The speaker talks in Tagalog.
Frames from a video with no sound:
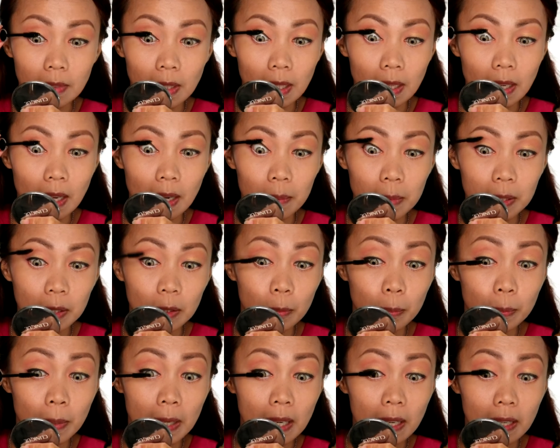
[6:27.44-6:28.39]
Ginamit ko
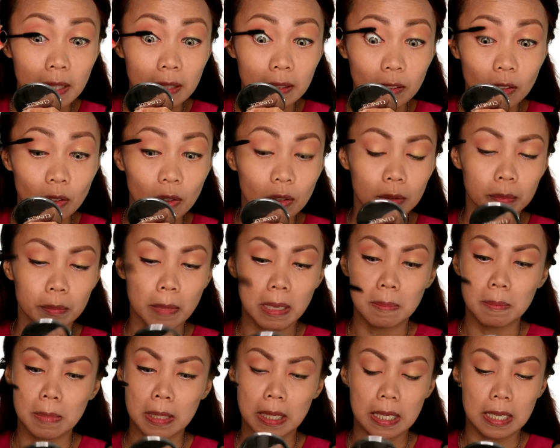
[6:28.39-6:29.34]
pala itong
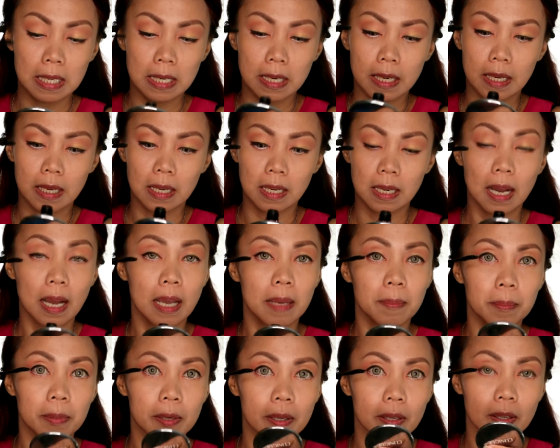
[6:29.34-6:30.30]
Maybelline na
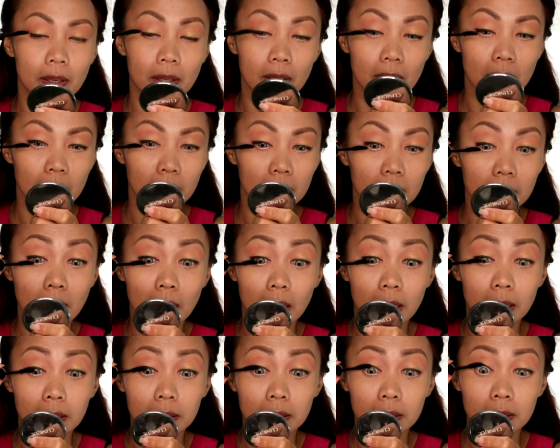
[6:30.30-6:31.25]
Hyper Curl,
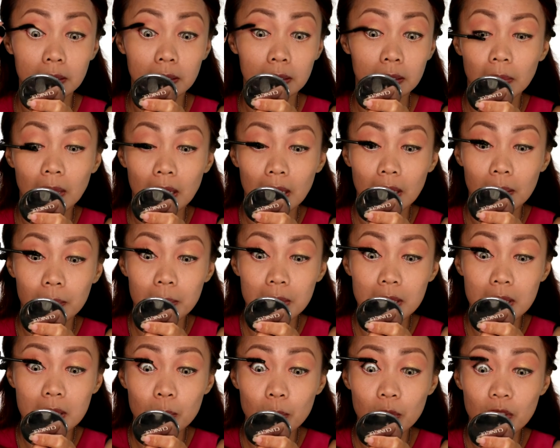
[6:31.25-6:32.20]
guys. Para
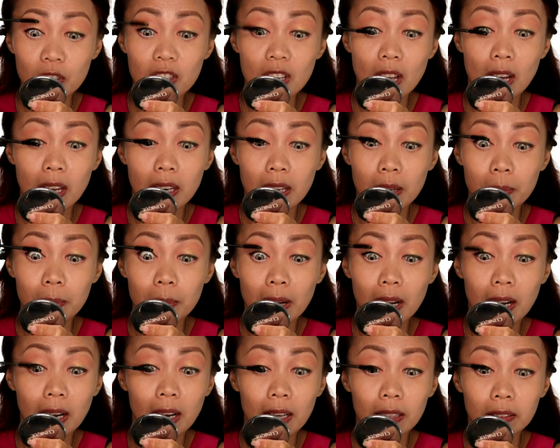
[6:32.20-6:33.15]
mas mutsyada
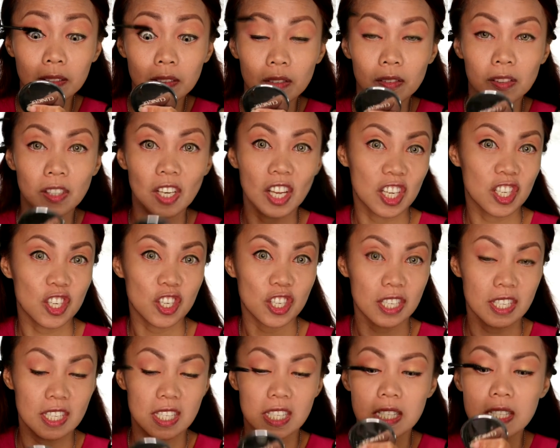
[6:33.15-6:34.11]
pa ang atong
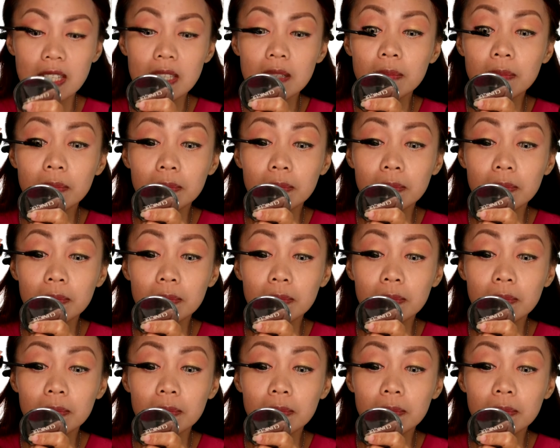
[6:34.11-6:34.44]
lashes.